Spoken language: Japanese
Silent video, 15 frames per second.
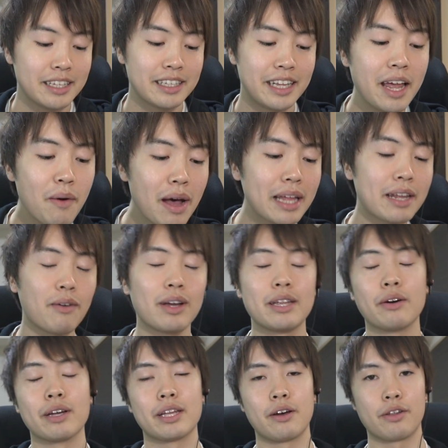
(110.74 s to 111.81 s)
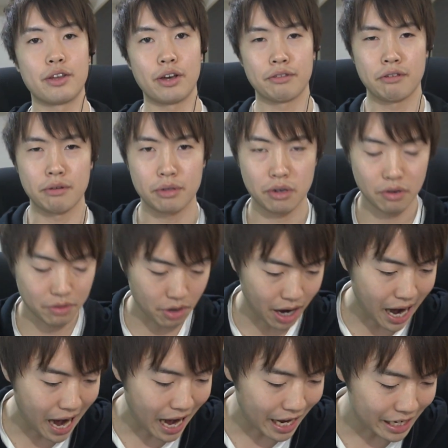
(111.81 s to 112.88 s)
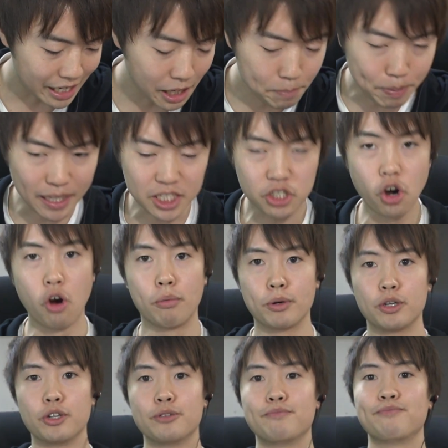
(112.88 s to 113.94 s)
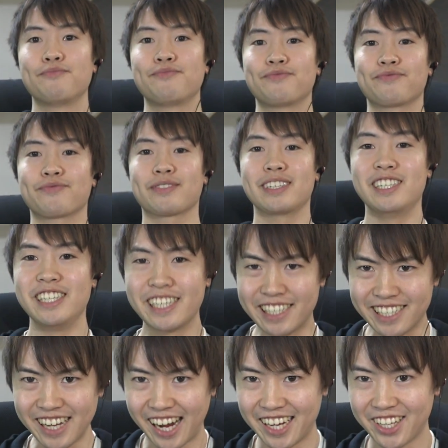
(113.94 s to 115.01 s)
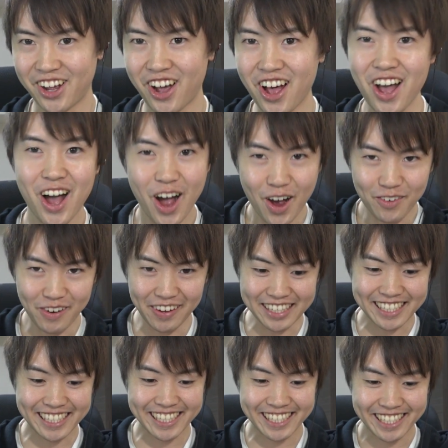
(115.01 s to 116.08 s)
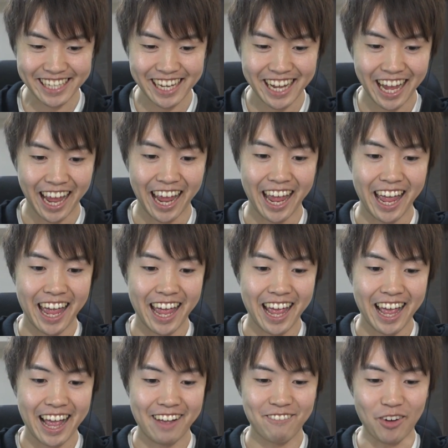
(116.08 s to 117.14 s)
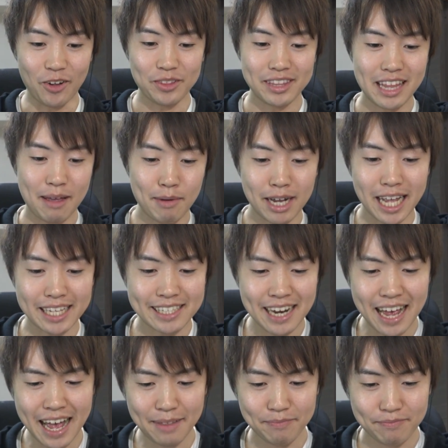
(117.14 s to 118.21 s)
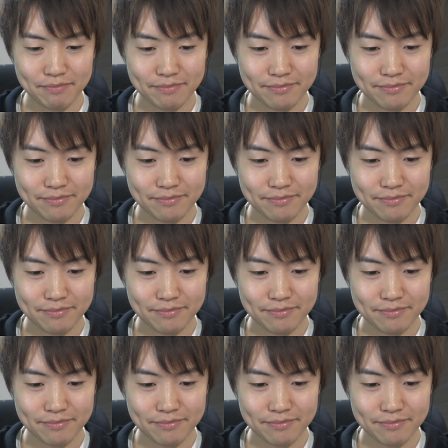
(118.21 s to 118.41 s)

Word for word: ではではではではではではではでは、一発勝負いきたいと思いますモンタマガチャ